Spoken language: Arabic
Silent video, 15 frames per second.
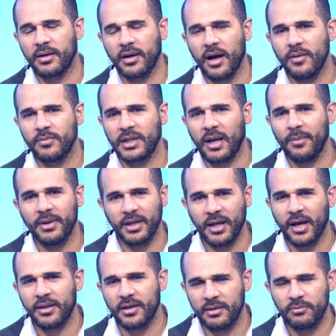اقامه العمل يعني
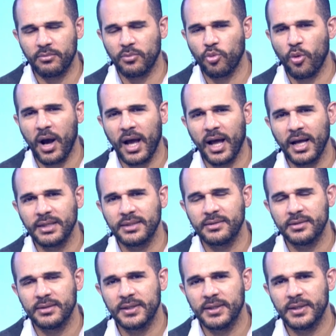هذا موحد